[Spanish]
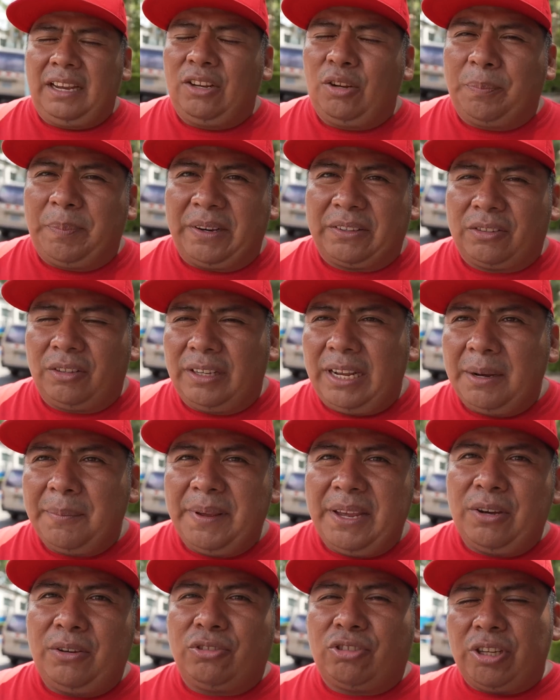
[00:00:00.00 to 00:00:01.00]
En lo personal,
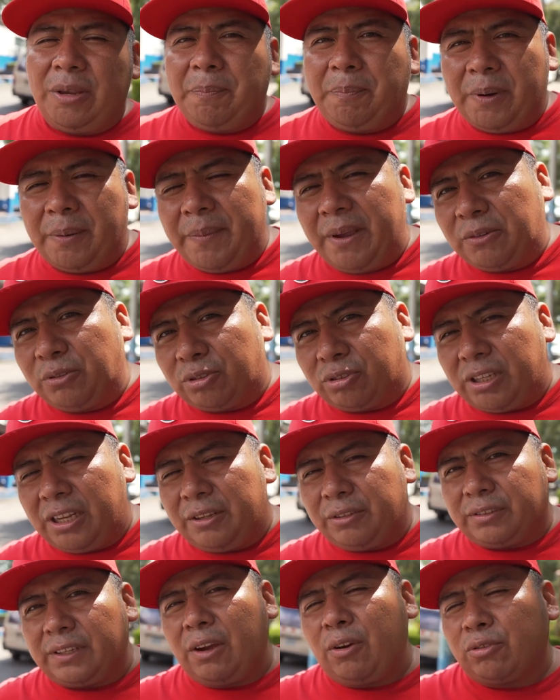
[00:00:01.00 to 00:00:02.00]
viejo, siempre me ha
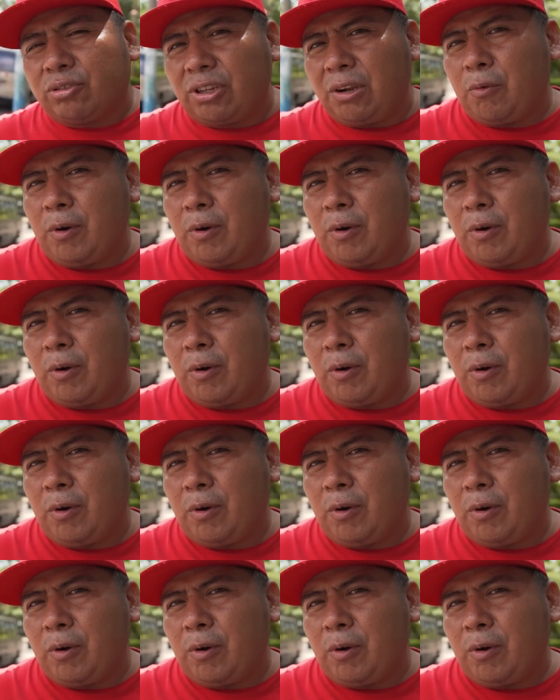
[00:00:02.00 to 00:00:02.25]
gustado San San José